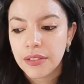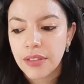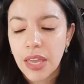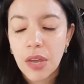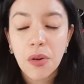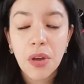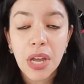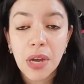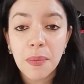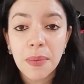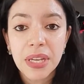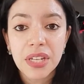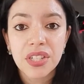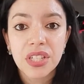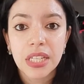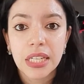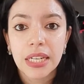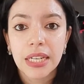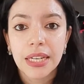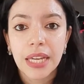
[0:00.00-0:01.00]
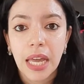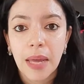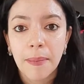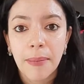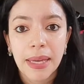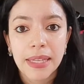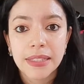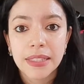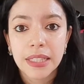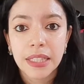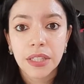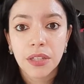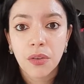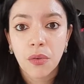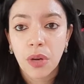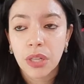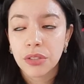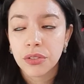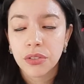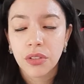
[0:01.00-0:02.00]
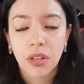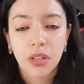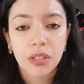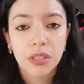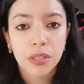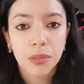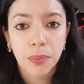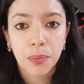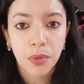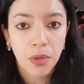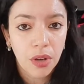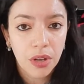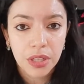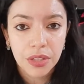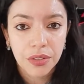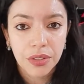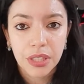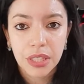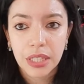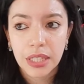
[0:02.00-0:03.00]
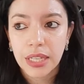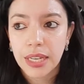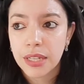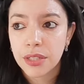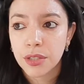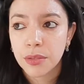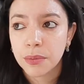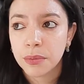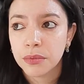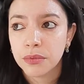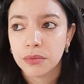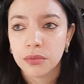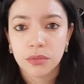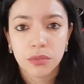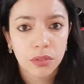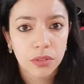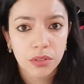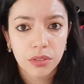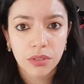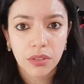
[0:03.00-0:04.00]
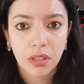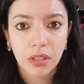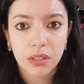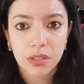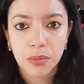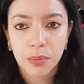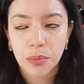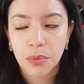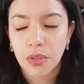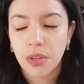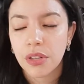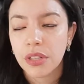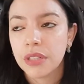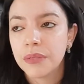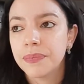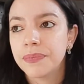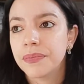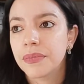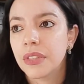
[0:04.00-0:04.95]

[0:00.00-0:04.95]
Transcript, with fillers: eu realmente queria ganhar mais que 4 dólares por hora, eu queria ganhar tipo uns 8 dólares por hora.